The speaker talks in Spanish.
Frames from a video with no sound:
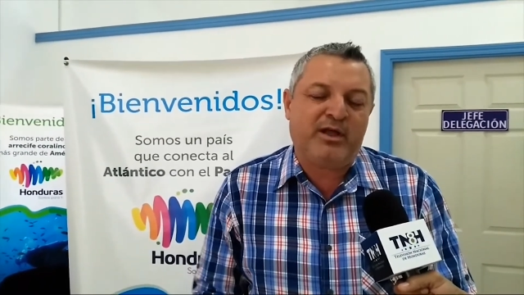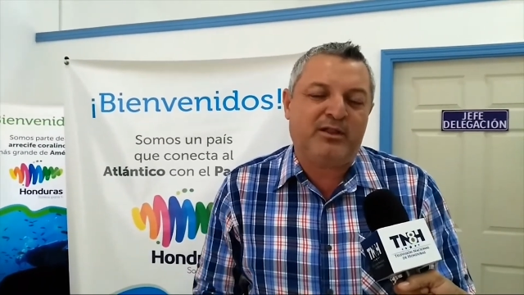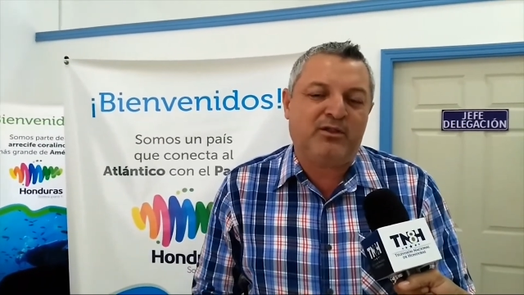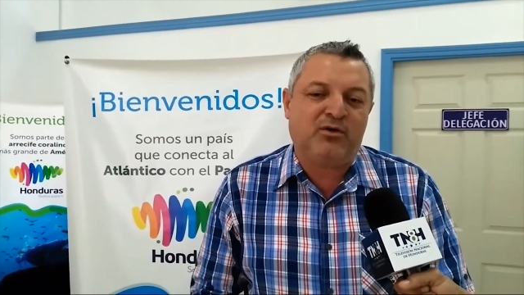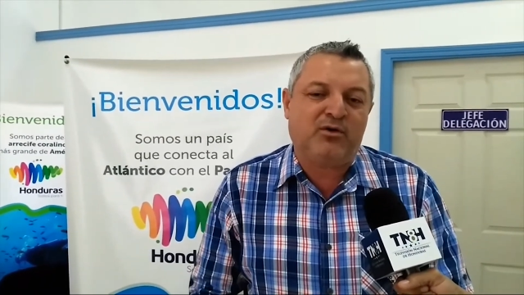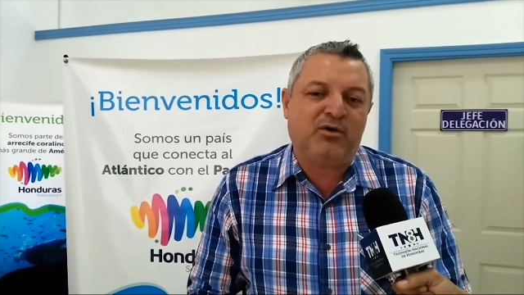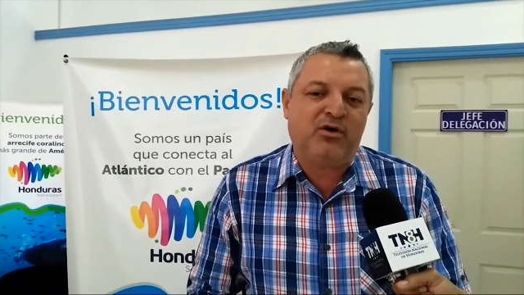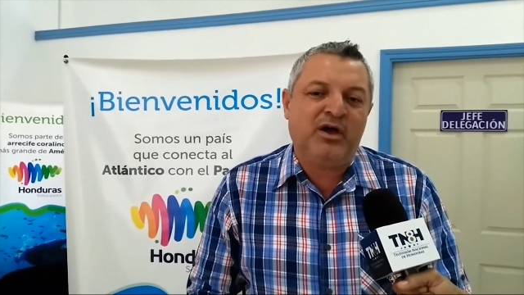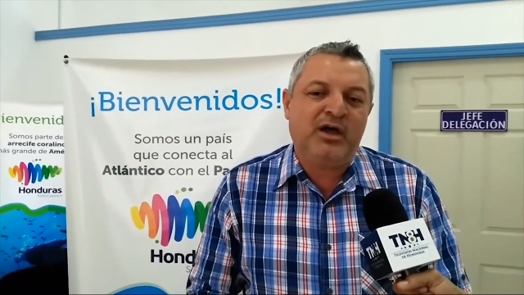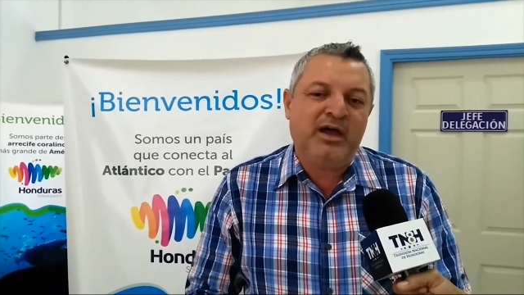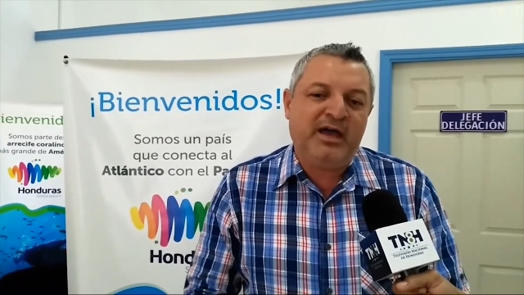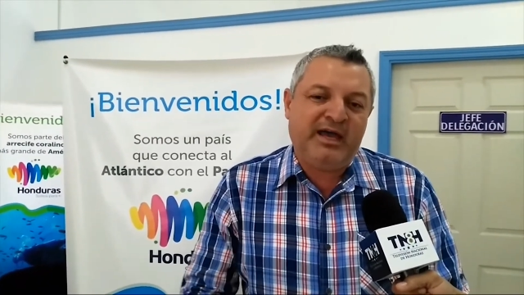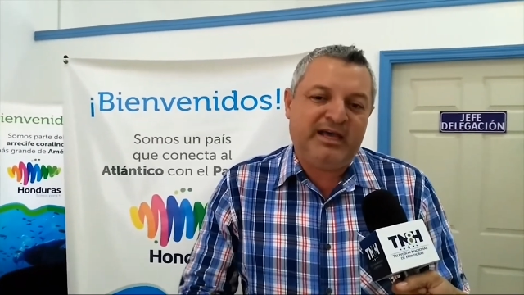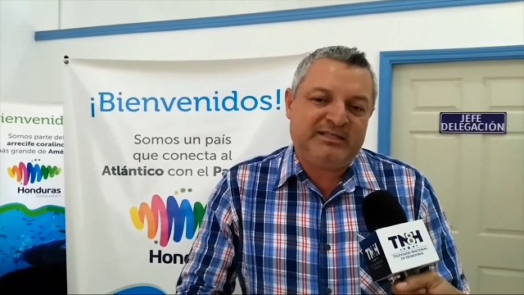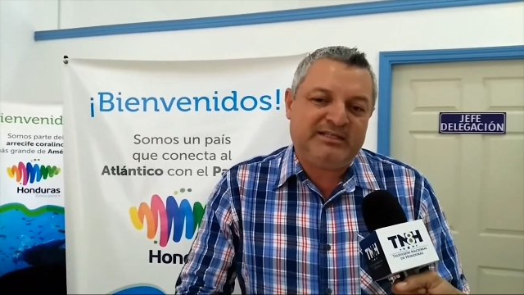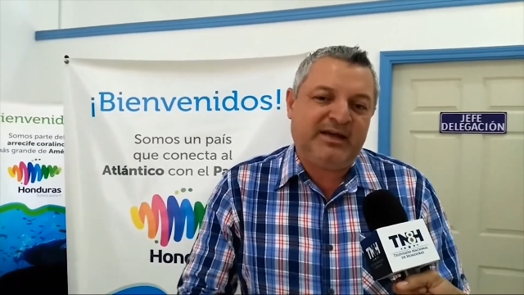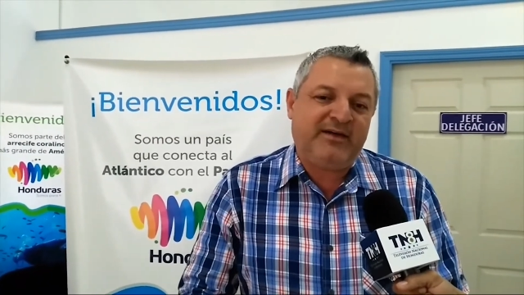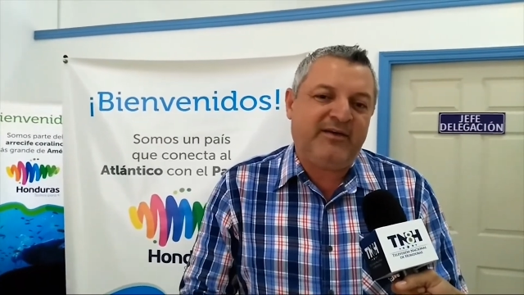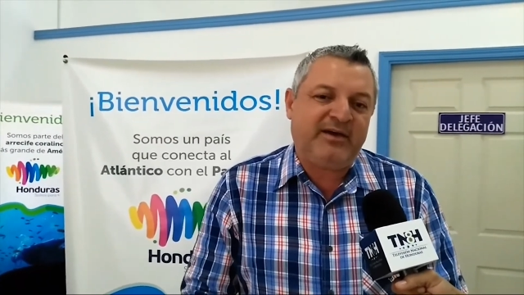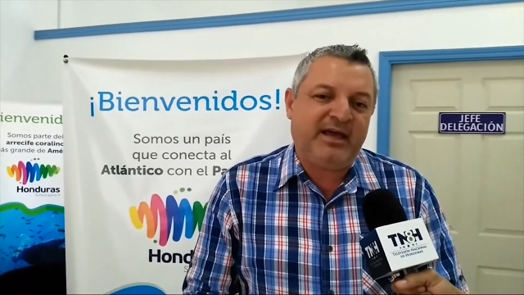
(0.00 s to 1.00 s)
cuando
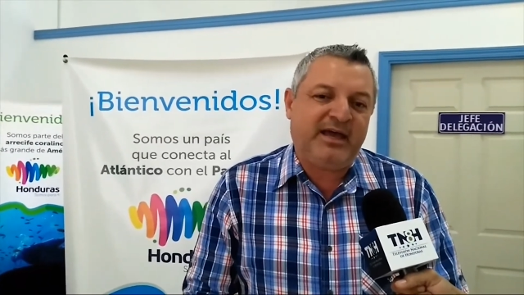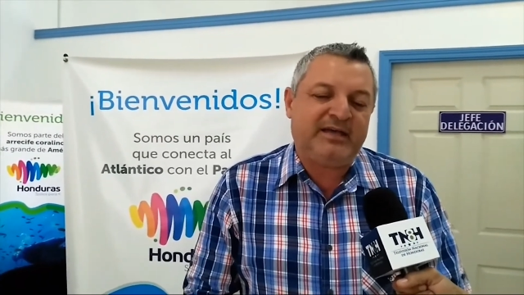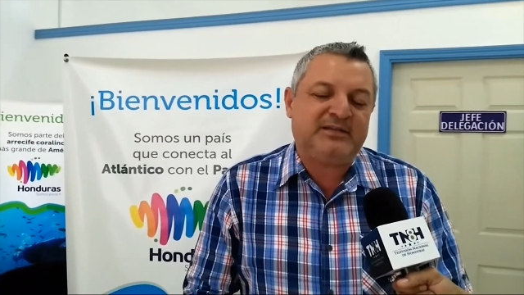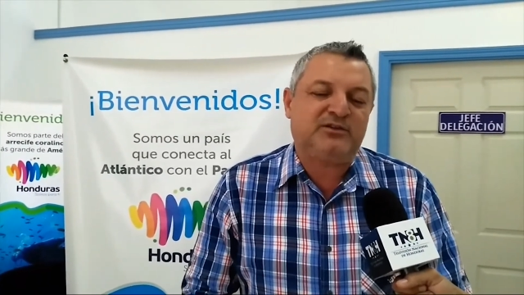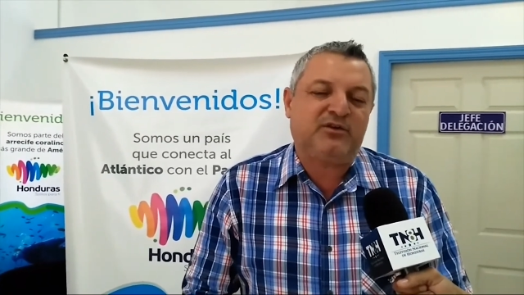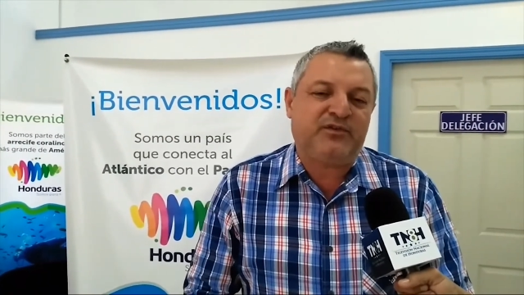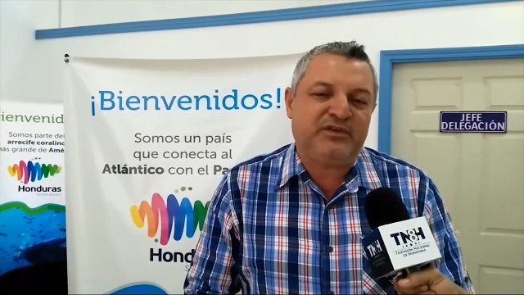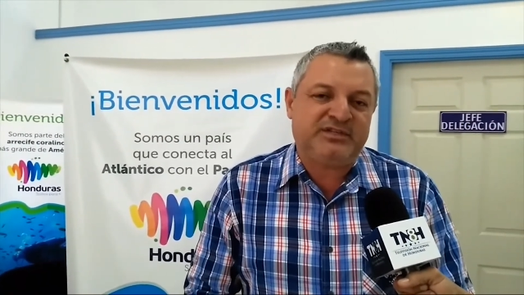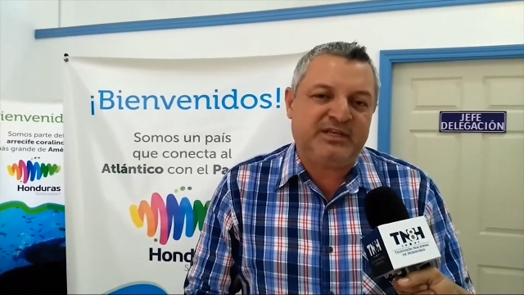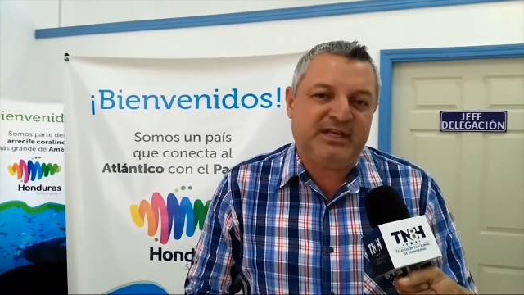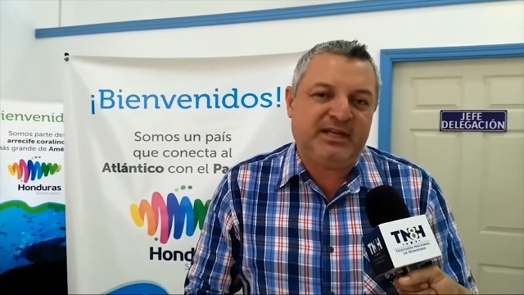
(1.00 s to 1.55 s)
estaban en esta